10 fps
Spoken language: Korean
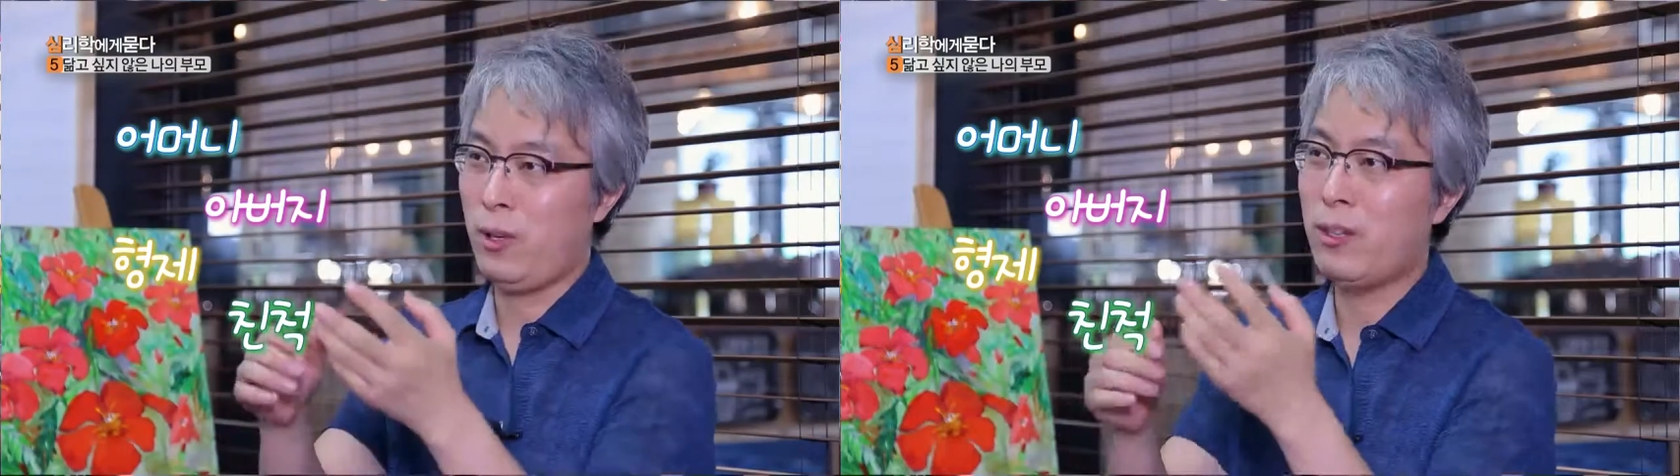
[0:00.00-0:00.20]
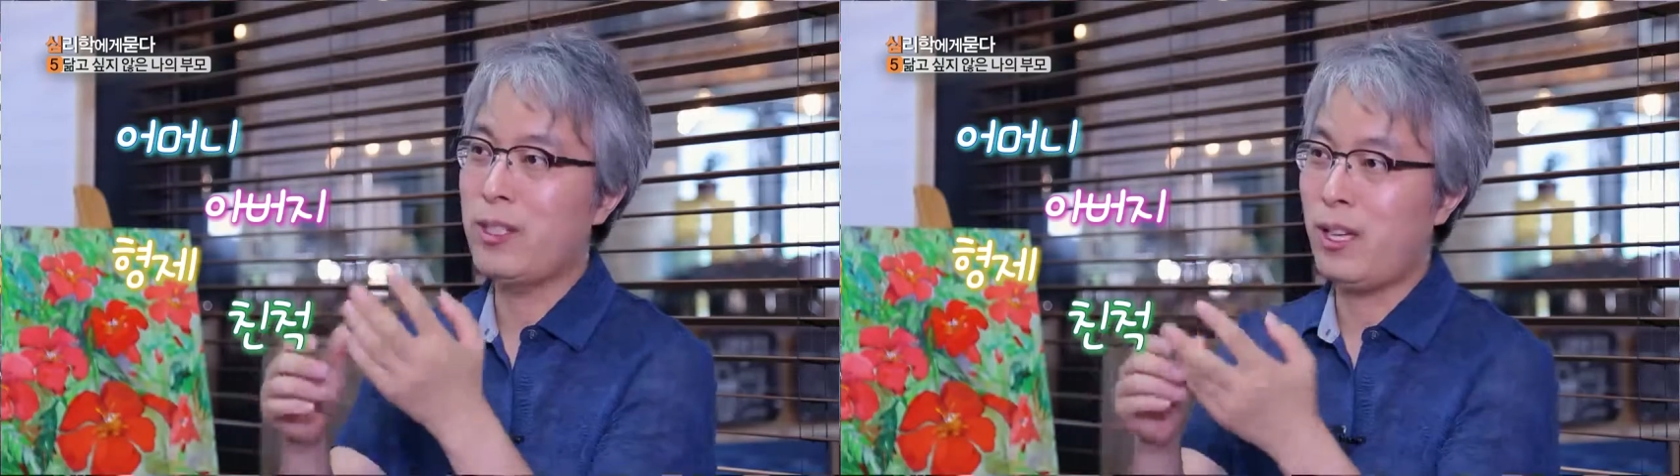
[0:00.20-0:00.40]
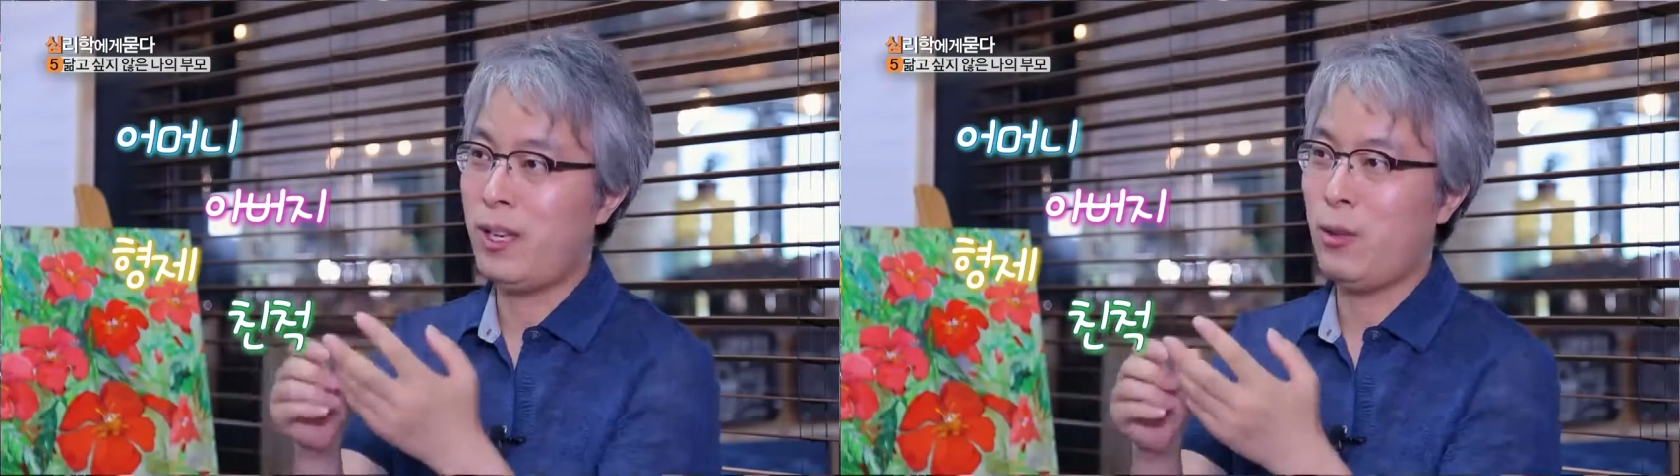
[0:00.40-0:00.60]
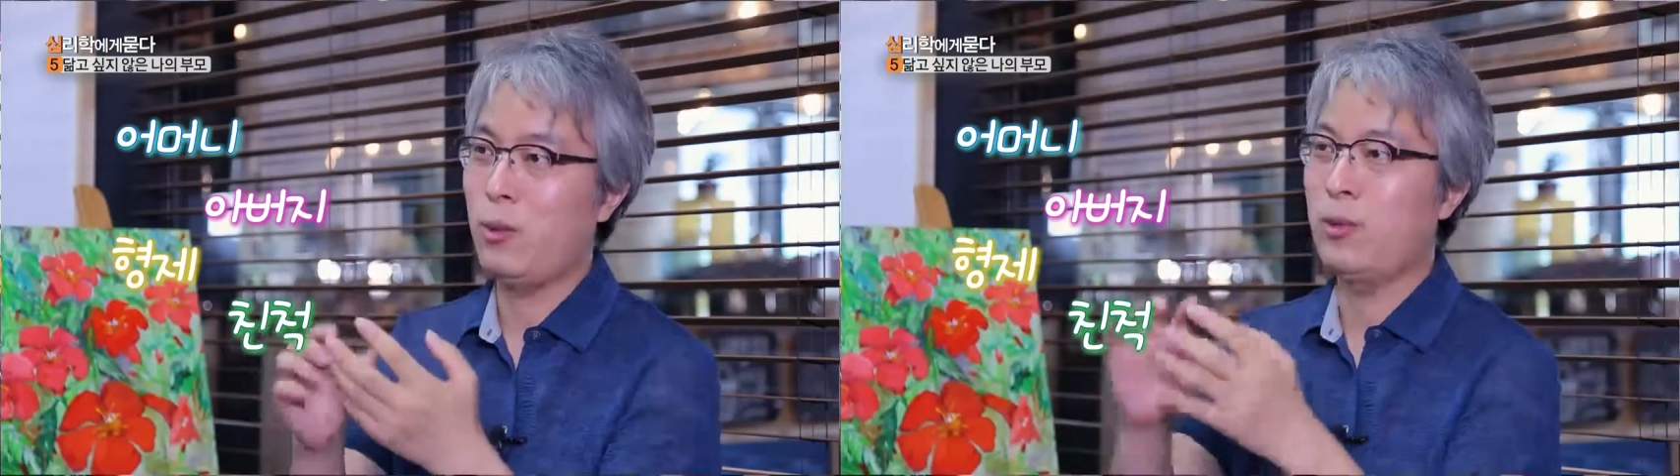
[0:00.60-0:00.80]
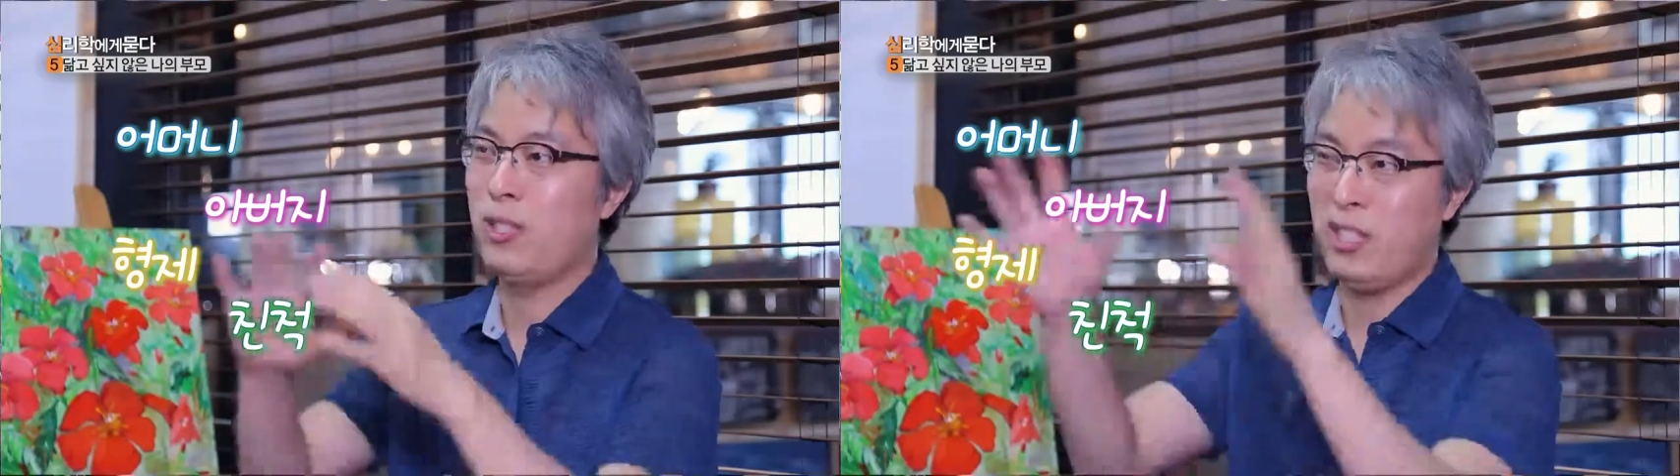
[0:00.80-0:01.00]
형제
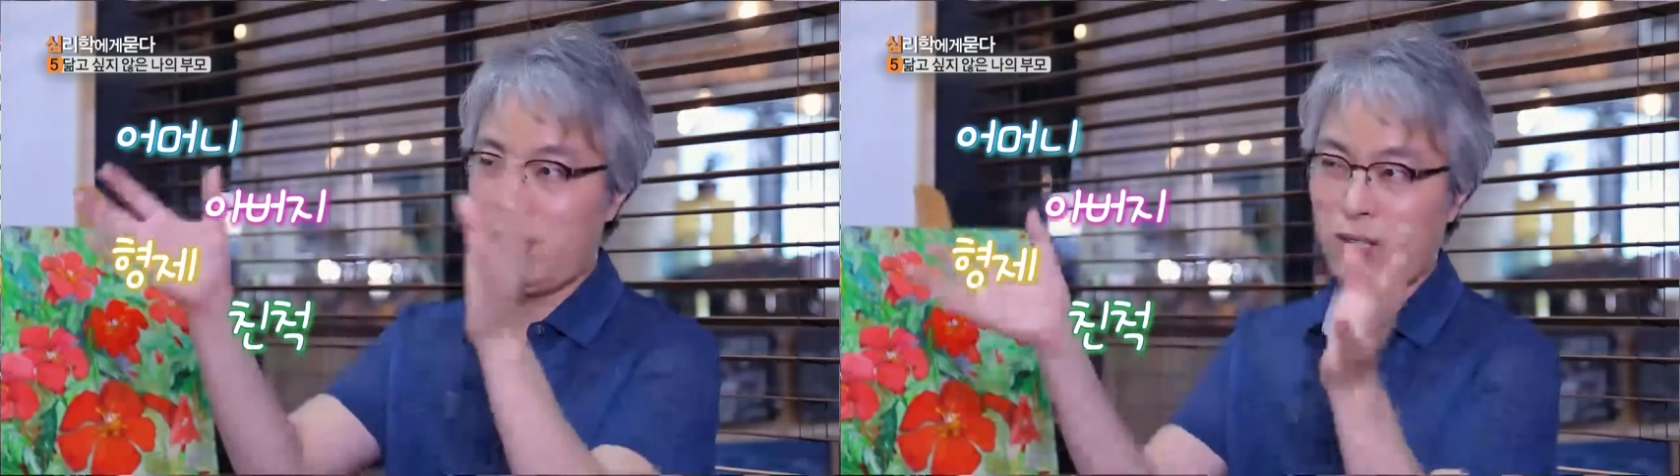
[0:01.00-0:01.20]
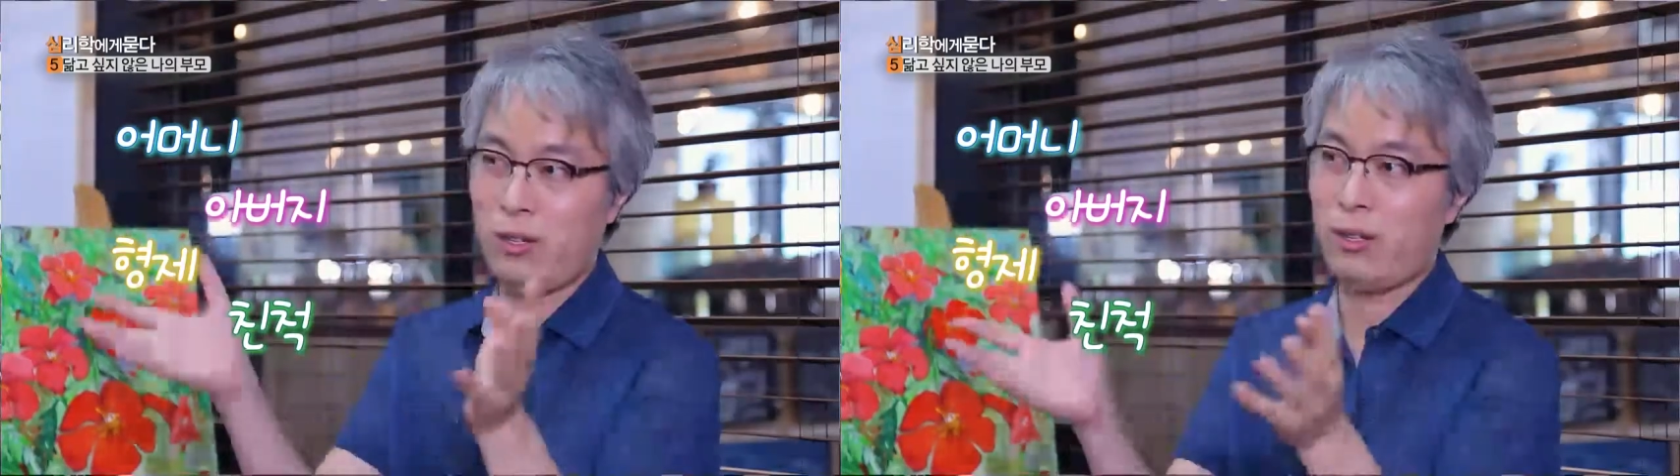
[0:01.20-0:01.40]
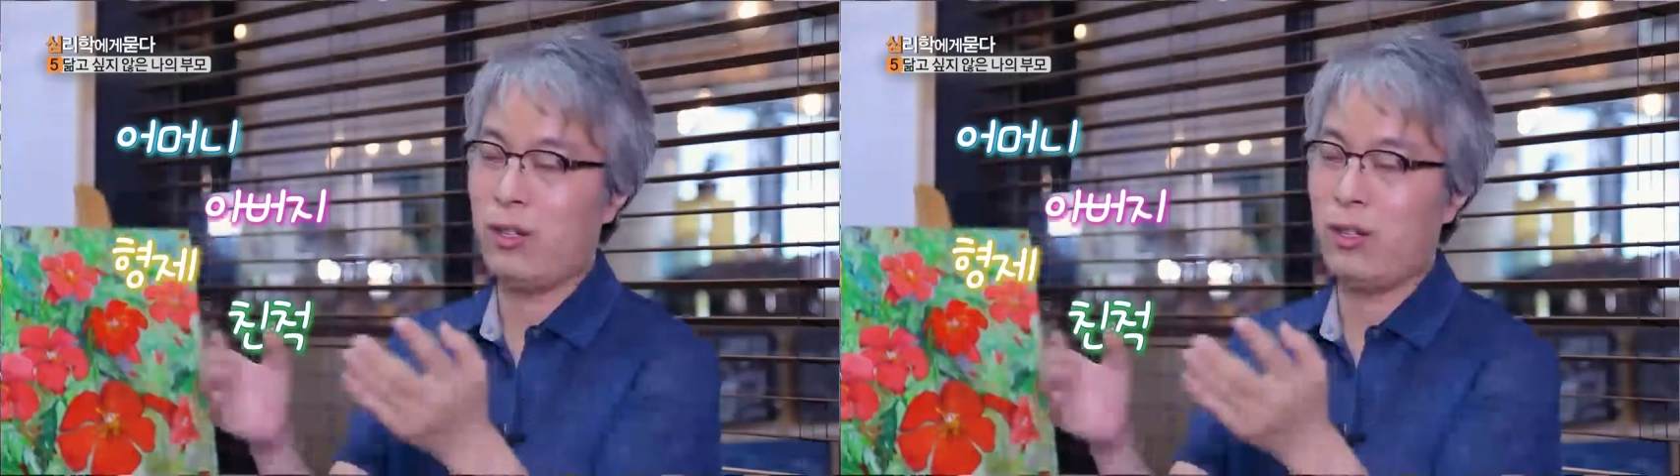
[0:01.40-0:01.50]
혹은 친척